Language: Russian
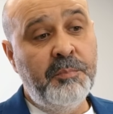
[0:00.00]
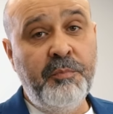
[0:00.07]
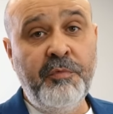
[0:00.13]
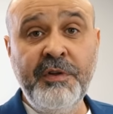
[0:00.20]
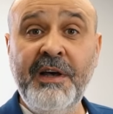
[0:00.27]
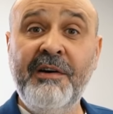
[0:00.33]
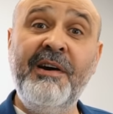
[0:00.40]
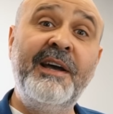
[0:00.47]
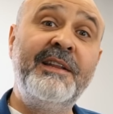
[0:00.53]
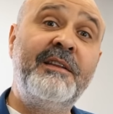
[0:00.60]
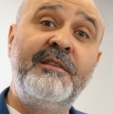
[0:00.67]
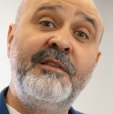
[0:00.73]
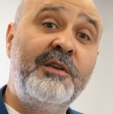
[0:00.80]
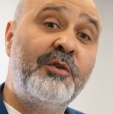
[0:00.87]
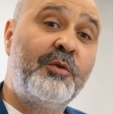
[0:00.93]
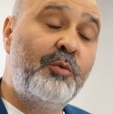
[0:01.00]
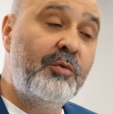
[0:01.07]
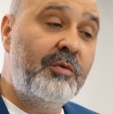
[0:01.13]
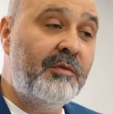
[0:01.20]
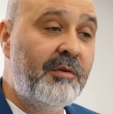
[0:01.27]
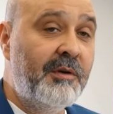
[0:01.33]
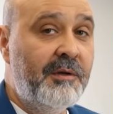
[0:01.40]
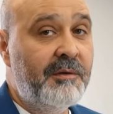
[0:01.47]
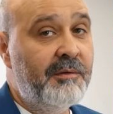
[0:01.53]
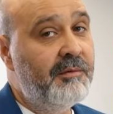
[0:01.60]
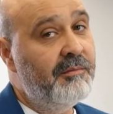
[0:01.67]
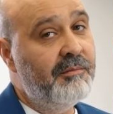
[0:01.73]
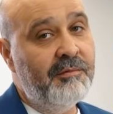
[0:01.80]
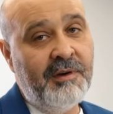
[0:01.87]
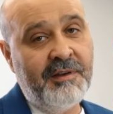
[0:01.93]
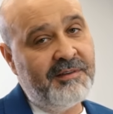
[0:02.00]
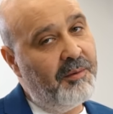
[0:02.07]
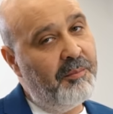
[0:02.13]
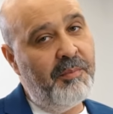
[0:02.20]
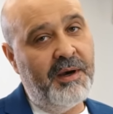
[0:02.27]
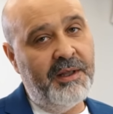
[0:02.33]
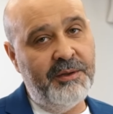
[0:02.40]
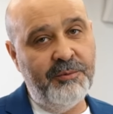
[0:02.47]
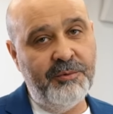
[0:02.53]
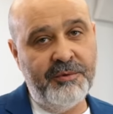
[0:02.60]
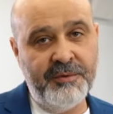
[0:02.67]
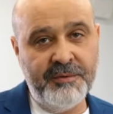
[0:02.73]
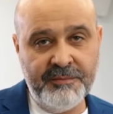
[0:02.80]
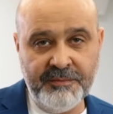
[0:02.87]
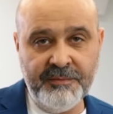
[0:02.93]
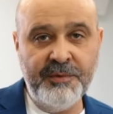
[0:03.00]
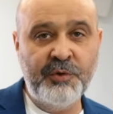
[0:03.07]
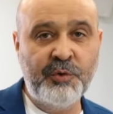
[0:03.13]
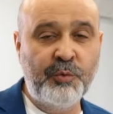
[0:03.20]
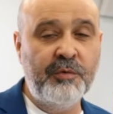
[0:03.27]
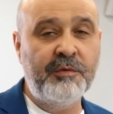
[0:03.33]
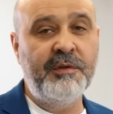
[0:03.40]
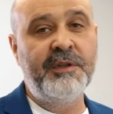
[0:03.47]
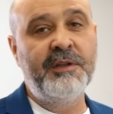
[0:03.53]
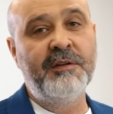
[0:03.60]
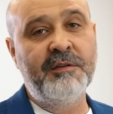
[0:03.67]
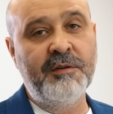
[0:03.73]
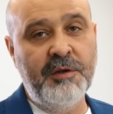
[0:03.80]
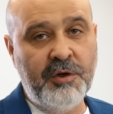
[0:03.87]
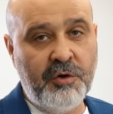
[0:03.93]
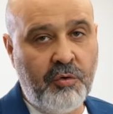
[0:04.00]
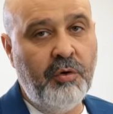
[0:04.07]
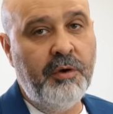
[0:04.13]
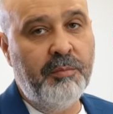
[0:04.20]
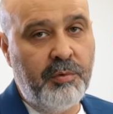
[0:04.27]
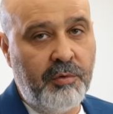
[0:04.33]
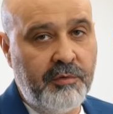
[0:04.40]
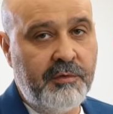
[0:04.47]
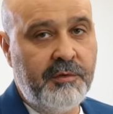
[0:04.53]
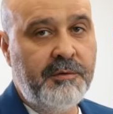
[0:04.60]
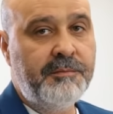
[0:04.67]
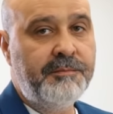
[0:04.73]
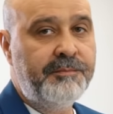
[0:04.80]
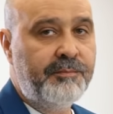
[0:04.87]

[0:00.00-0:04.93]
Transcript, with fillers: Выдавая это за искусство, вас обманывают. Искусство делается легко и просто.